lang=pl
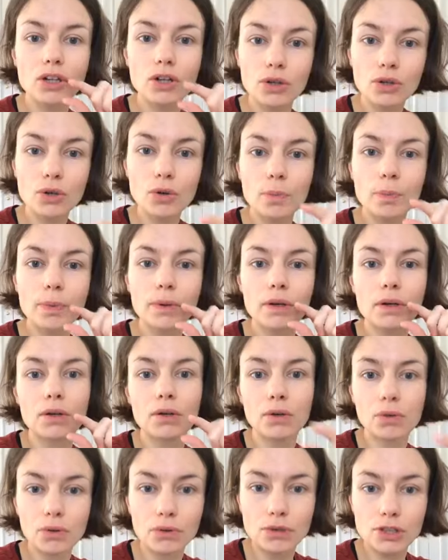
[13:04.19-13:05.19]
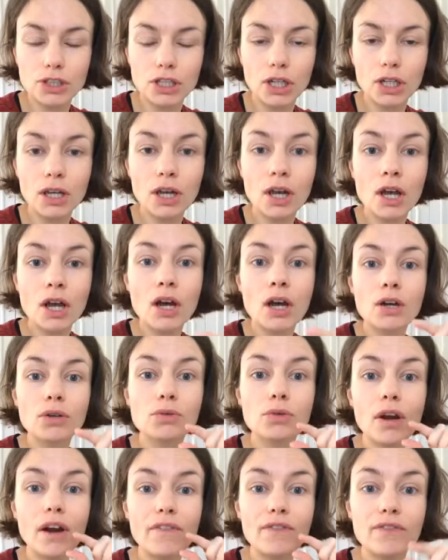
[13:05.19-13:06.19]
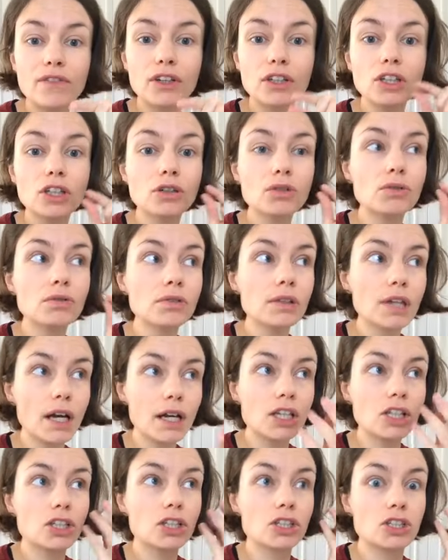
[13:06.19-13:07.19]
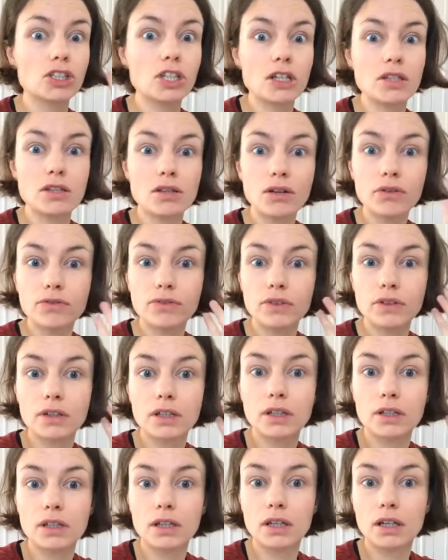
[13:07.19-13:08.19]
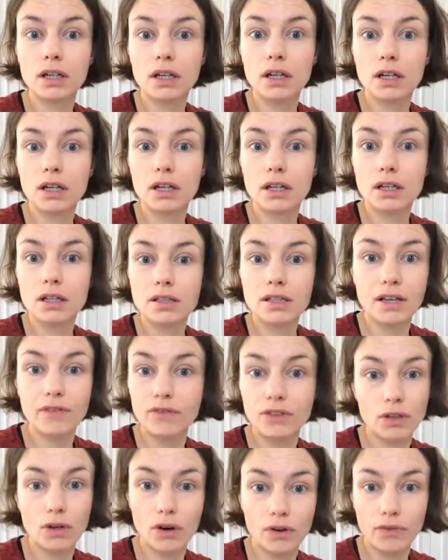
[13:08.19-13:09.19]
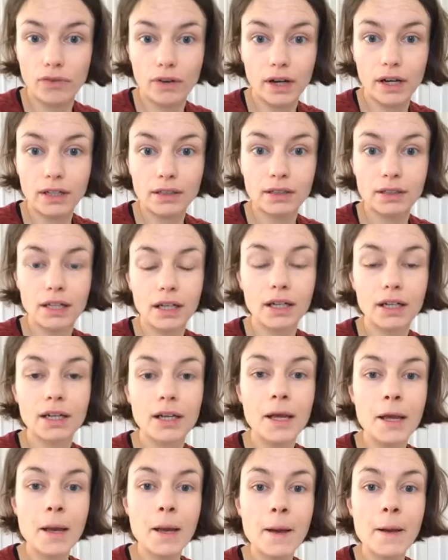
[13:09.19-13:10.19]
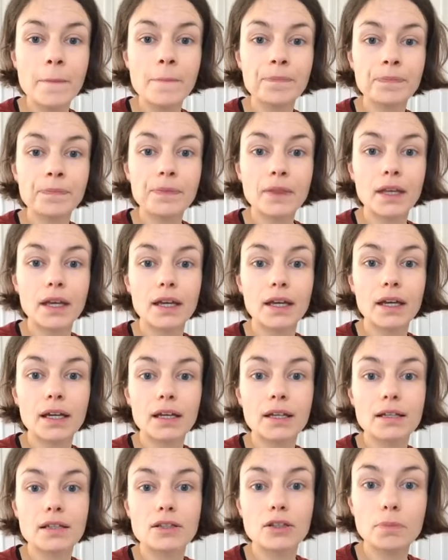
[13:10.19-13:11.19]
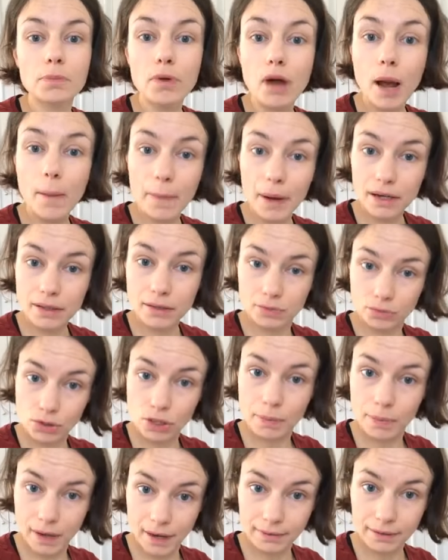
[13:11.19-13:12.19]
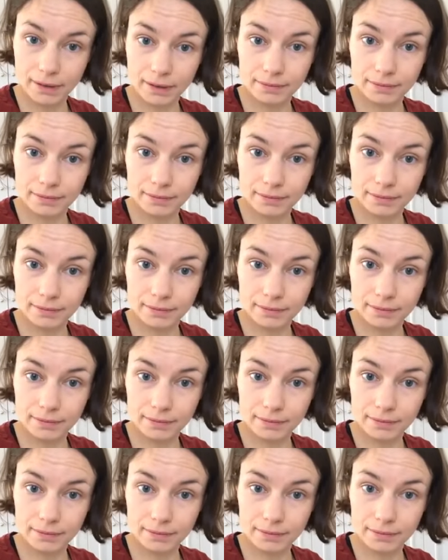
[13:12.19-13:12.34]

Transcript: grupy ludzi, która w wyniku jakichś czasowych e, zawirowań tak, e, zdobyła bardzo duże prawa.